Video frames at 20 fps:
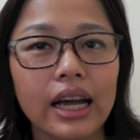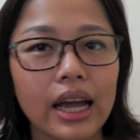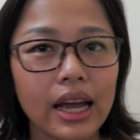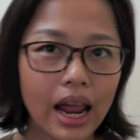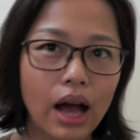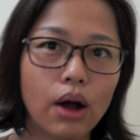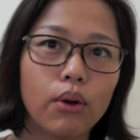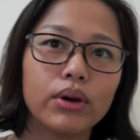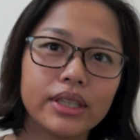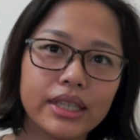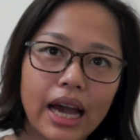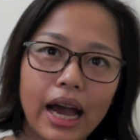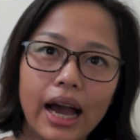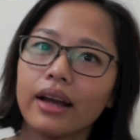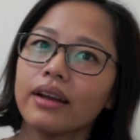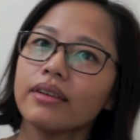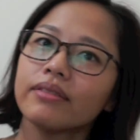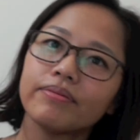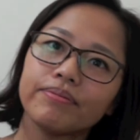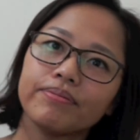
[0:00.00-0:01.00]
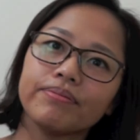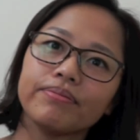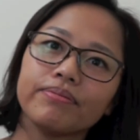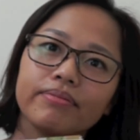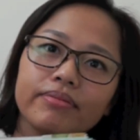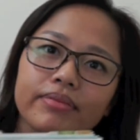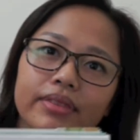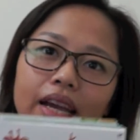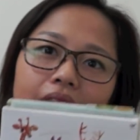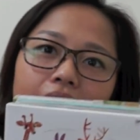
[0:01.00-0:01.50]
可以来我家，
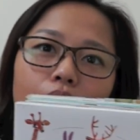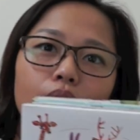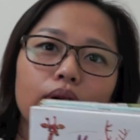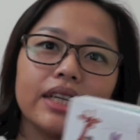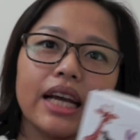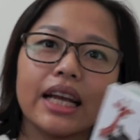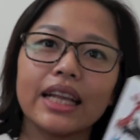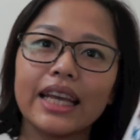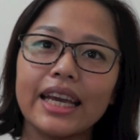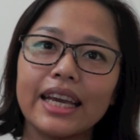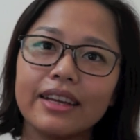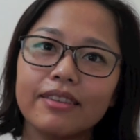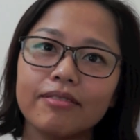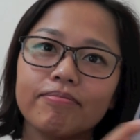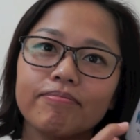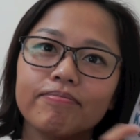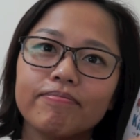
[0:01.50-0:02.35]
可以来我家听。